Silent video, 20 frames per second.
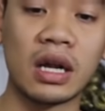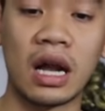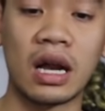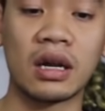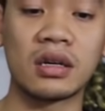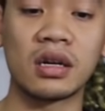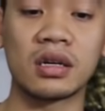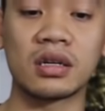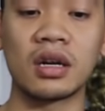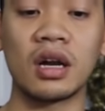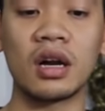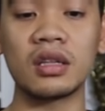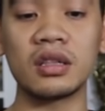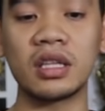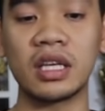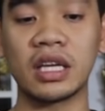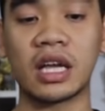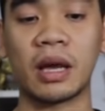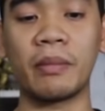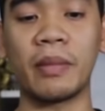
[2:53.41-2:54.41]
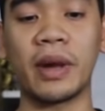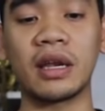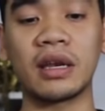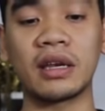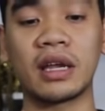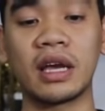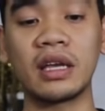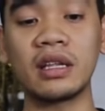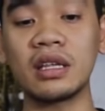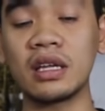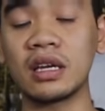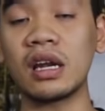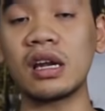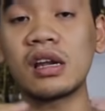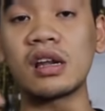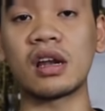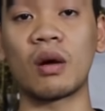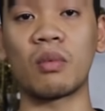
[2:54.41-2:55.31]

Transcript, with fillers: càng rực rỡ thì cái men đấy thì rất là